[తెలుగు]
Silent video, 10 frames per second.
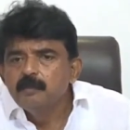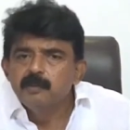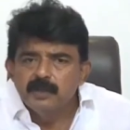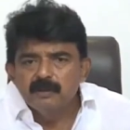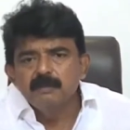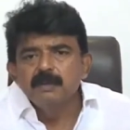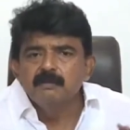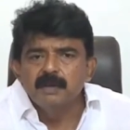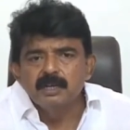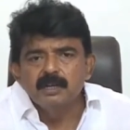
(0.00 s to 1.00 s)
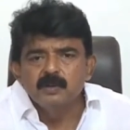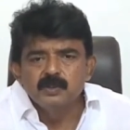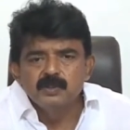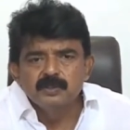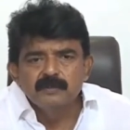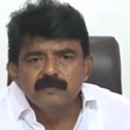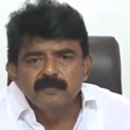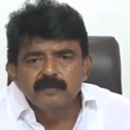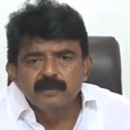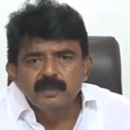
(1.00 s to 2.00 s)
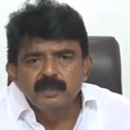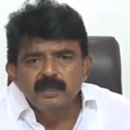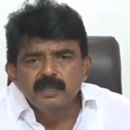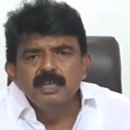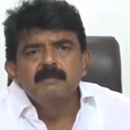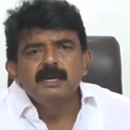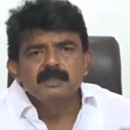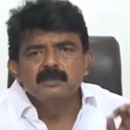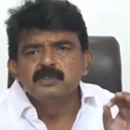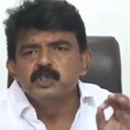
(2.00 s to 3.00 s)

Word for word: అప్పుడు ఏమన్నా మనం మాట్లాడుకోవచ్చు ఏమాత్రం